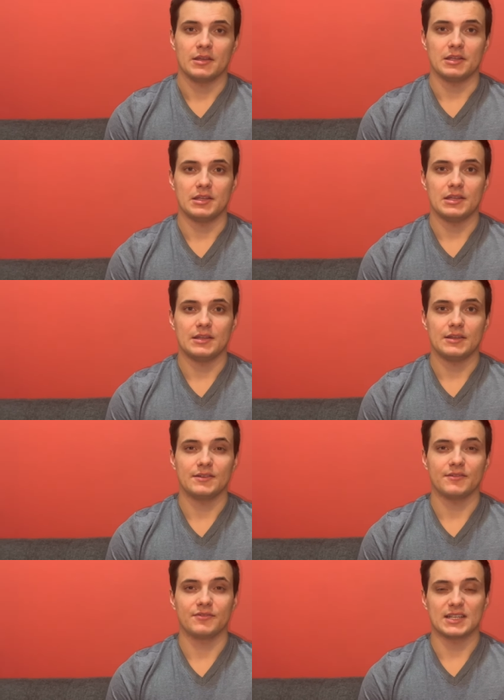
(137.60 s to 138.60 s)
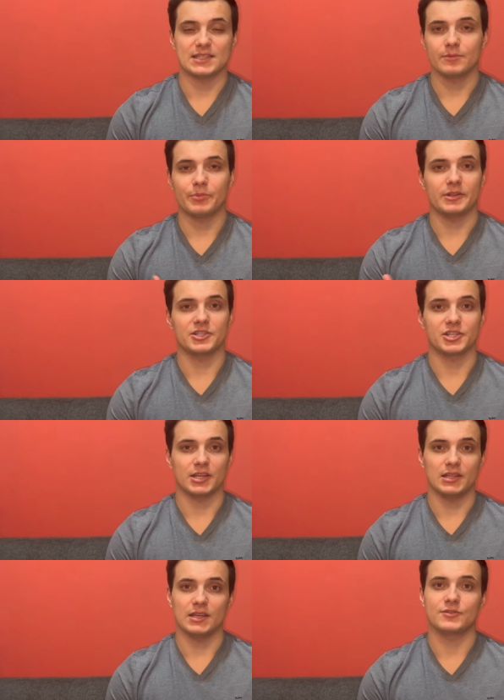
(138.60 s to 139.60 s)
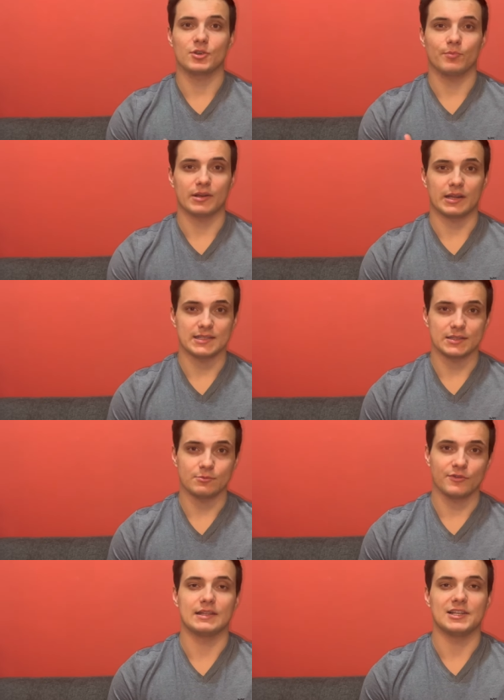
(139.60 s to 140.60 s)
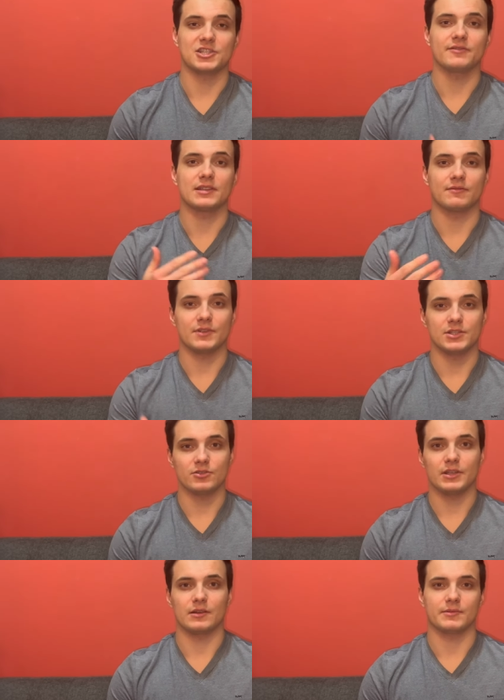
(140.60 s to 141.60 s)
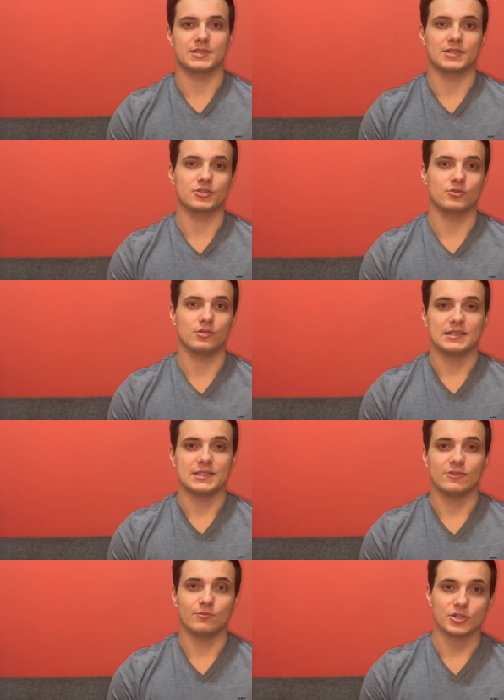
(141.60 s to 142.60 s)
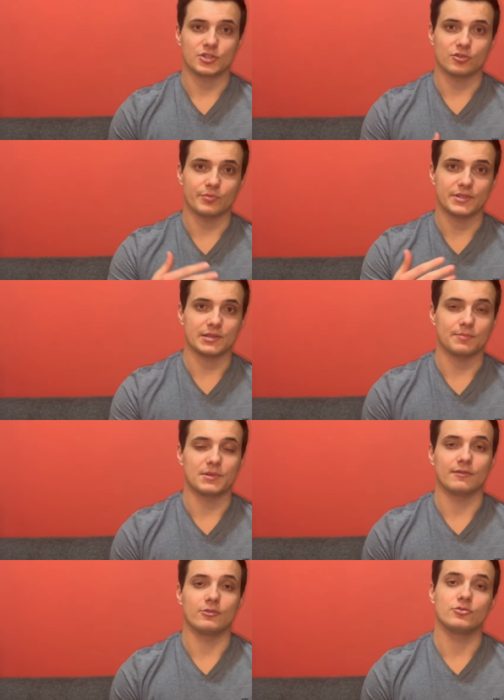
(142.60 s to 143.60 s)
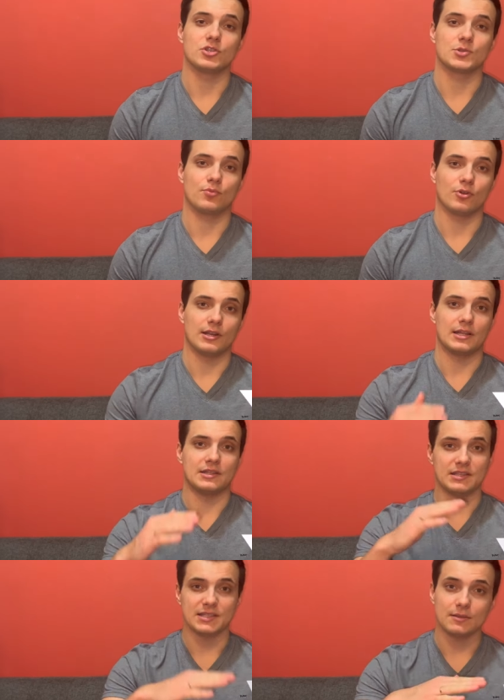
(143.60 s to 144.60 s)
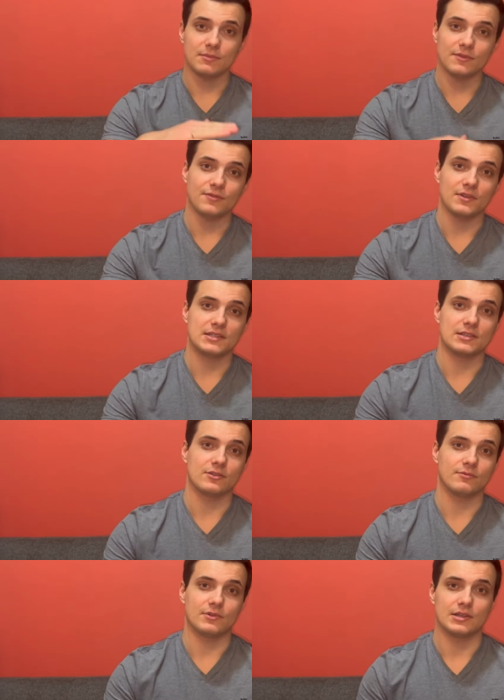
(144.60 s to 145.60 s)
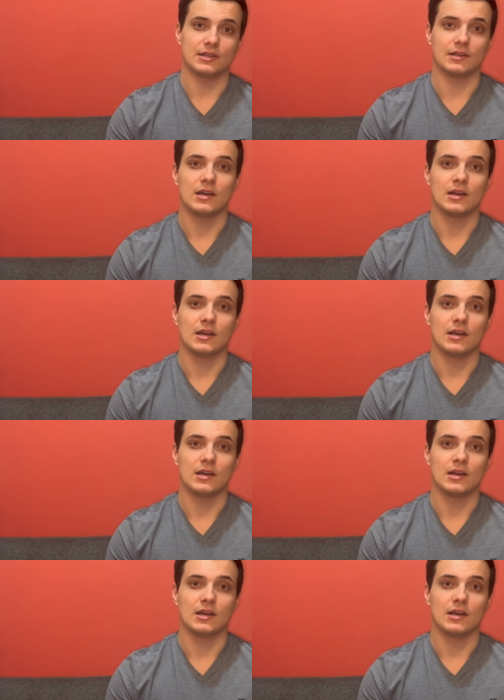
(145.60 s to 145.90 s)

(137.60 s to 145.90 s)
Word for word: И в разных приложениях все по-разному. Дальше в этом видео я вам расскажу, где вы можете купить криптовалюту с более низкими фи, где вы